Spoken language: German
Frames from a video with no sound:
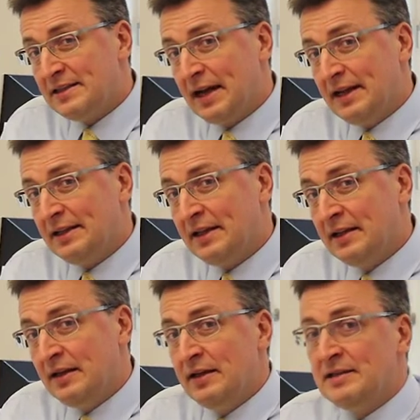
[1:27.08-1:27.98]

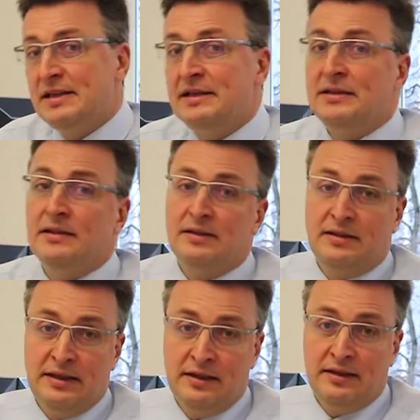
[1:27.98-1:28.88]
Seite sind
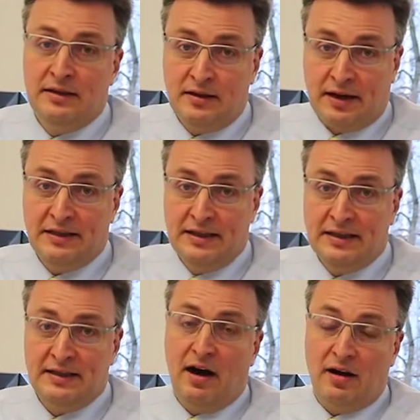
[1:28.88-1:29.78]
die
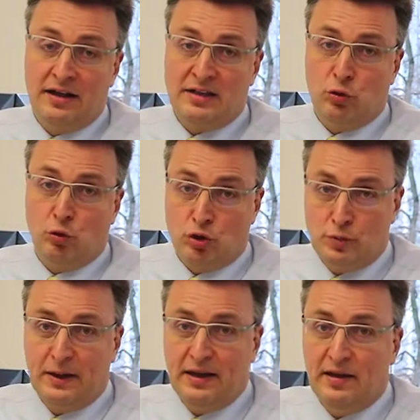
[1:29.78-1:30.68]
Renditen angezogen,
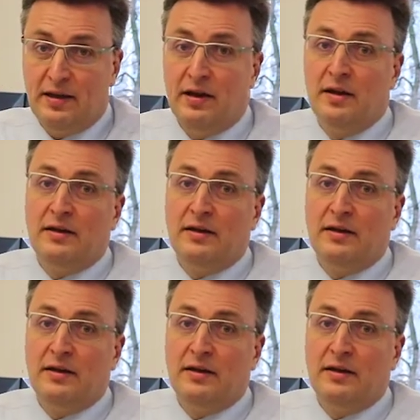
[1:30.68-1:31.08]
sprich